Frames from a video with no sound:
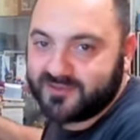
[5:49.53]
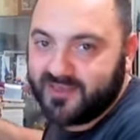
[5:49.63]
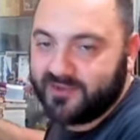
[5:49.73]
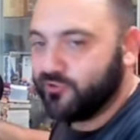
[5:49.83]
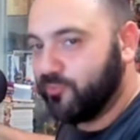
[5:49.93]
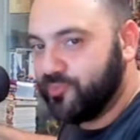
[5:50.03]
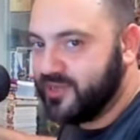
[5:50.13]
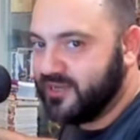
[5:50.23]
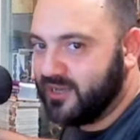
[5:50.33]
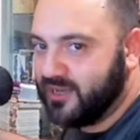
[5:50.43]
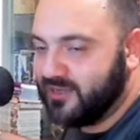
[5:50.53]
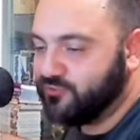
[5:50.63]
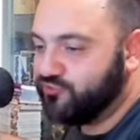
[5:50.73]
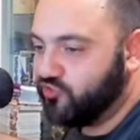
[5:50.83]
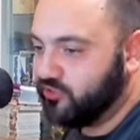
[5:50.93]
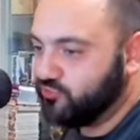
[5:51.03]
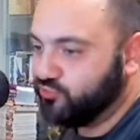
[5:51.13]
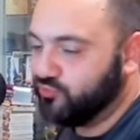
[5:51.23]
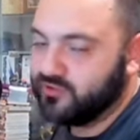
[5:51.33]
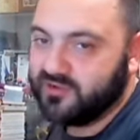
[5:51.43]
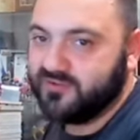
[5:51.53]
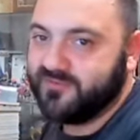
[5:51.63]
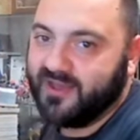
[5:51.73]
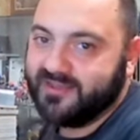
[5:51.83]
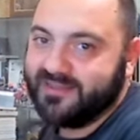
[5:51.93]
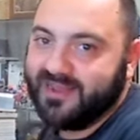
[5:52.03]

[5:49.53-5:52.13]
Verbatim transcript: che hanno appena annunciato a tour va ad,